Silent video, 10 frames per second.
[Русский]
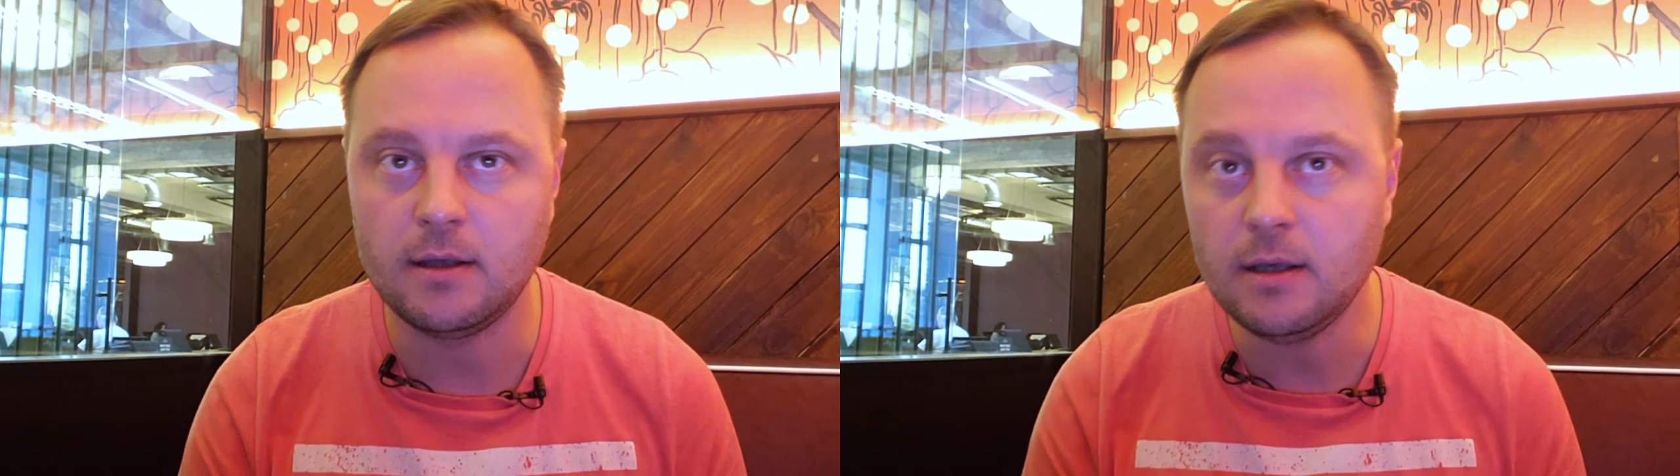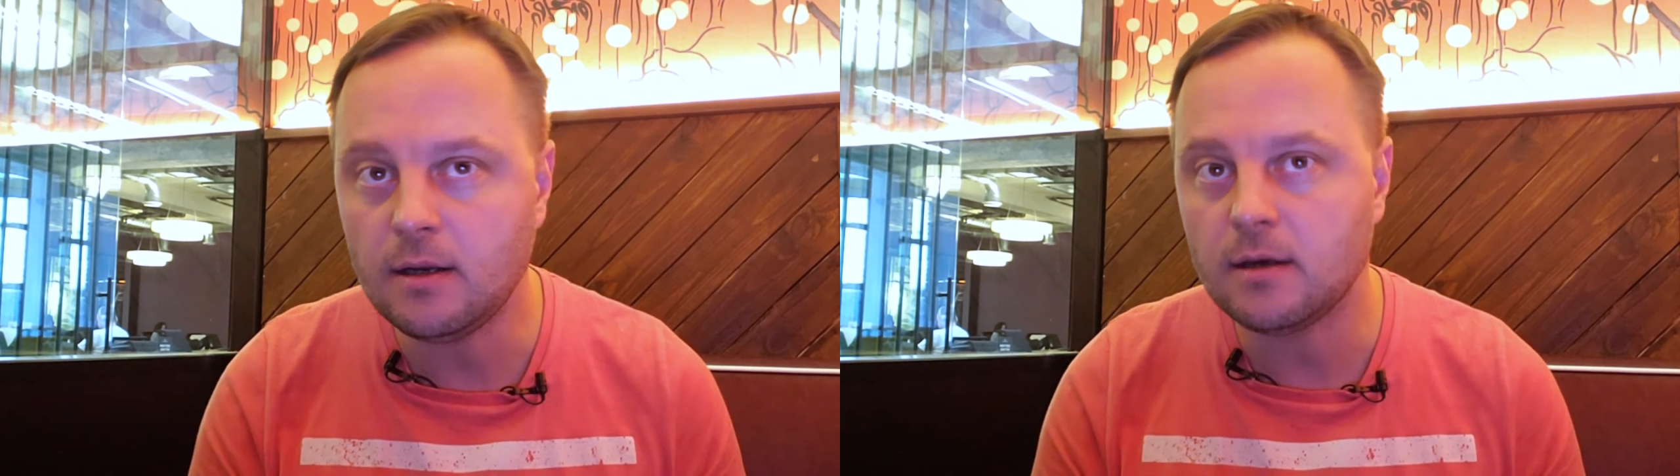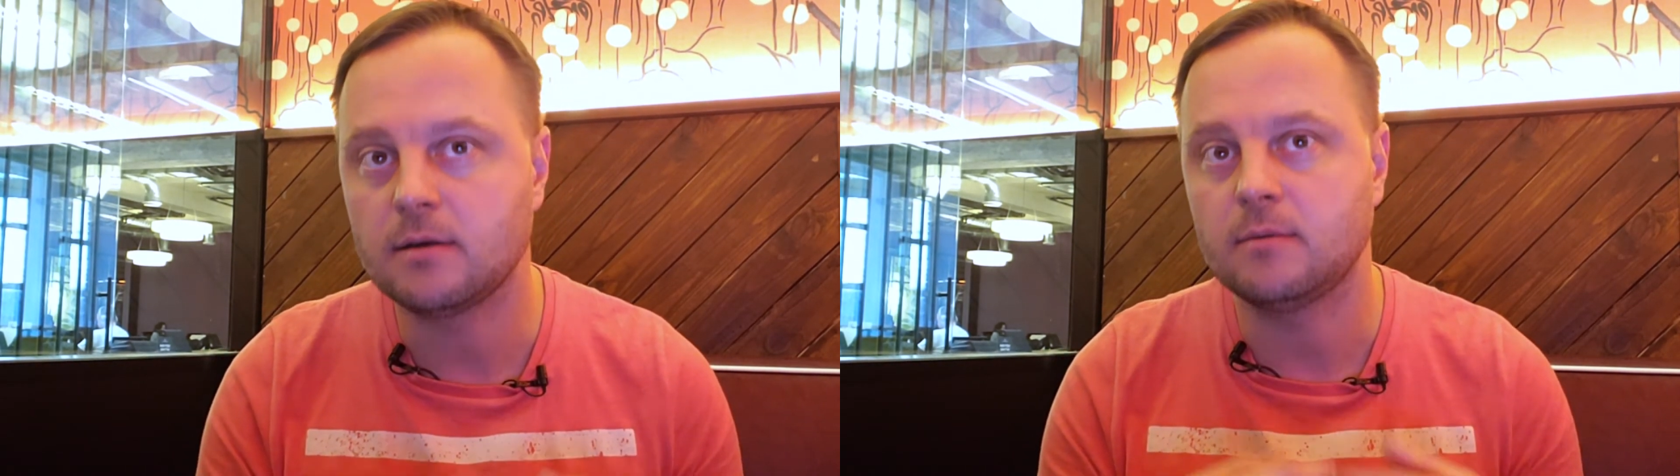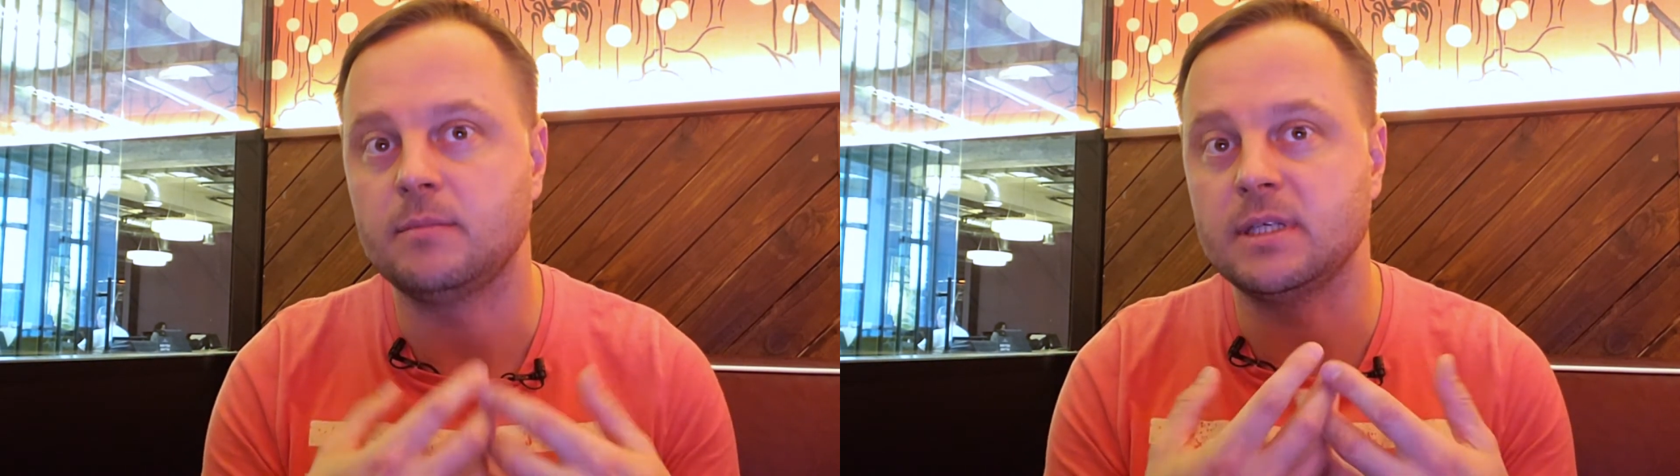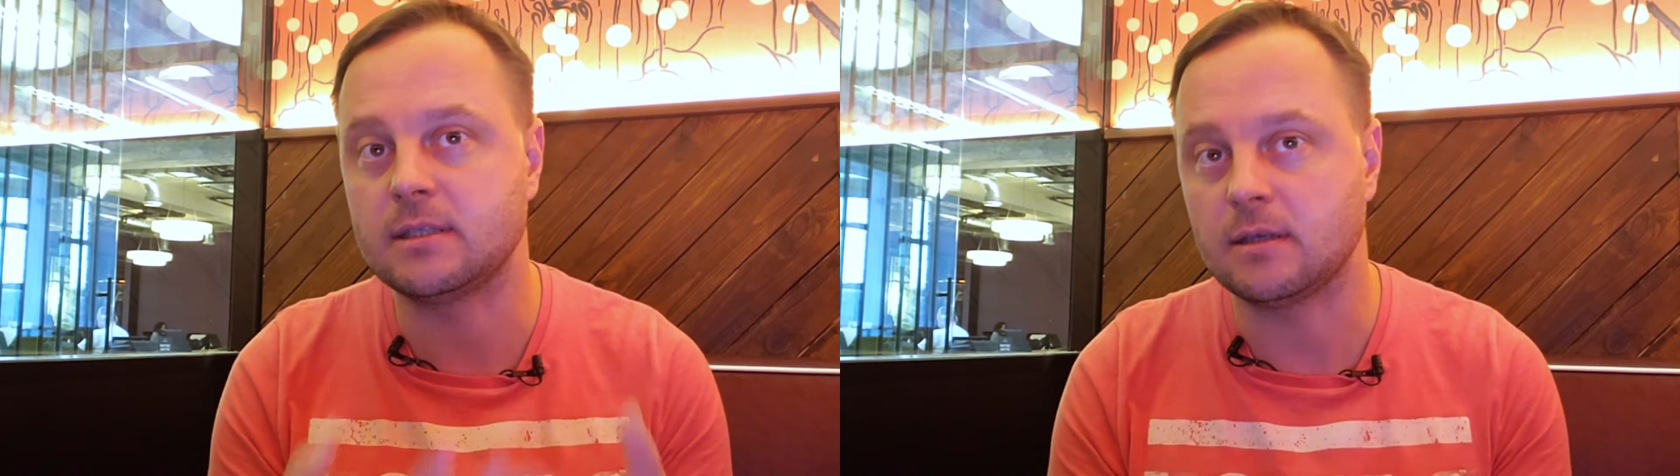или
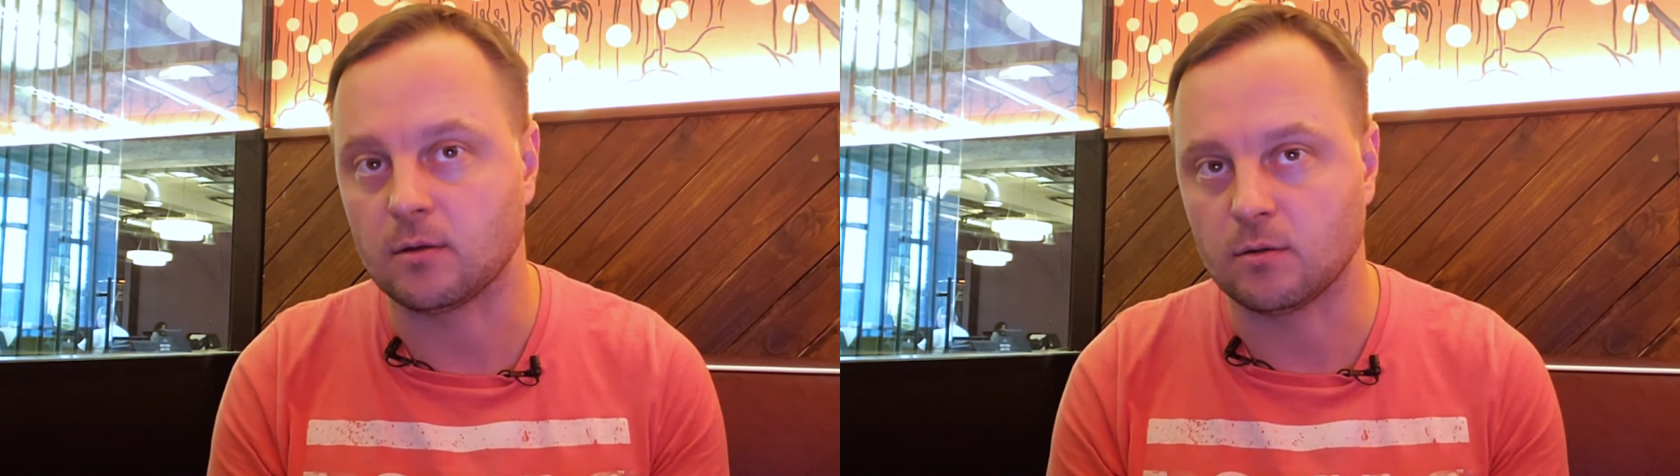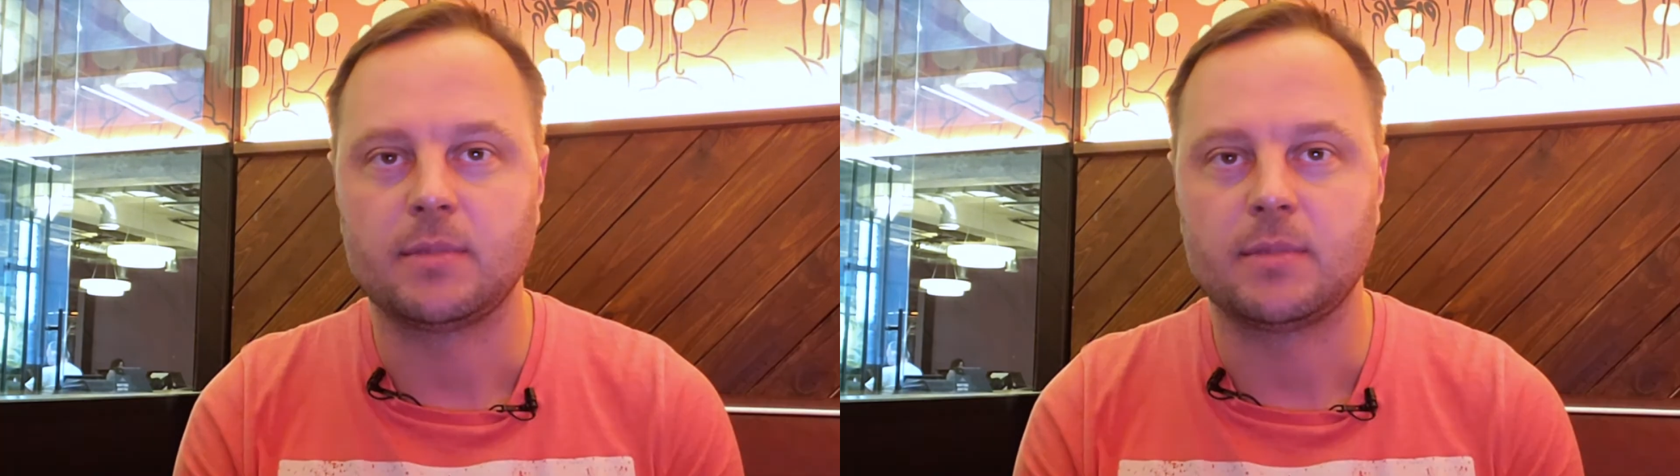беседу.